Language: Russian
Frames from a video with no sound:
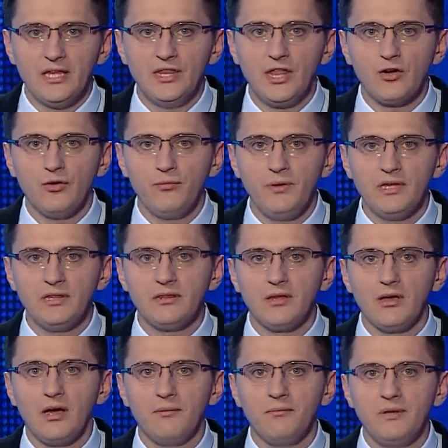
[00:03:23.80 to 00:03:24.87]
Документ
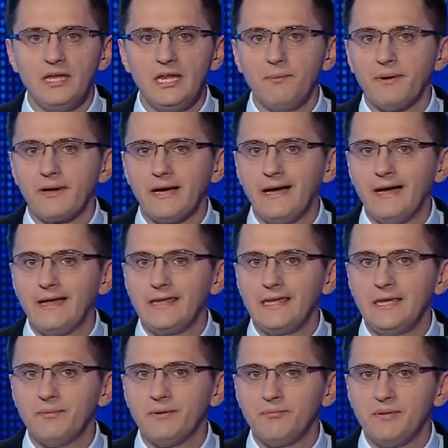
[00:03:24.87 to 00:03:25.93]
о мире пока
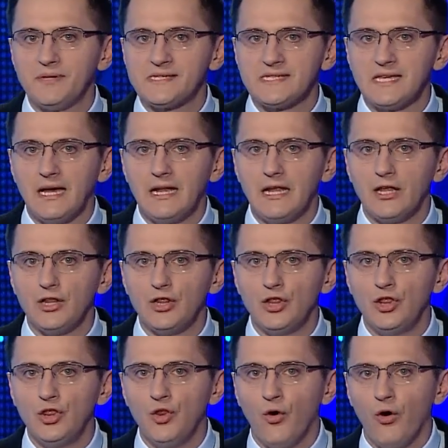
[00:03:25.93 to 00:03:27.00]
не подписали.
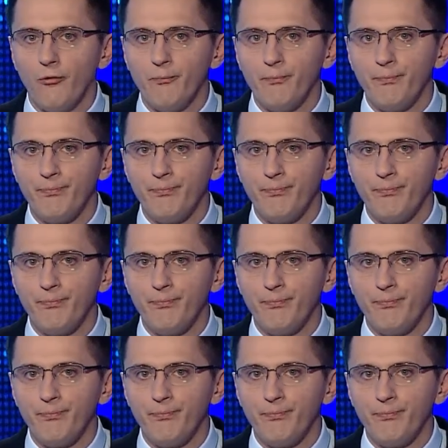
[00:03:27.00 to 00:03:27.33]
Но...